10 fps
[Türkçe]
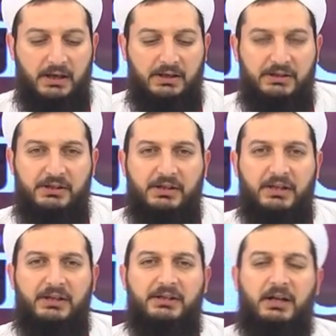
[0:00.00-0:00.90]
Size
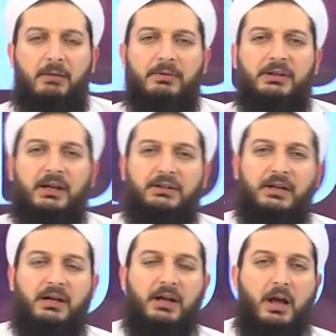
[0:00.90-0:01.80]
ikram
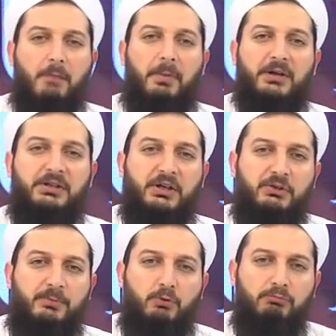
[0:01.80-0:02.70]
edilenler başka
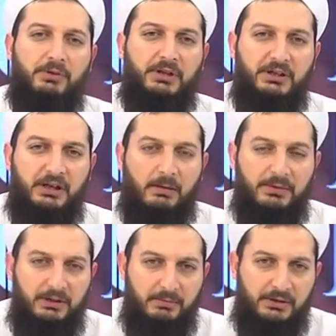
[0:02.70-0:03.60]
hiçbir ümmete ikram
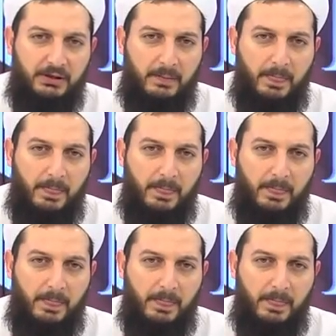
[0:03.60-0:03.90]
edilmedi.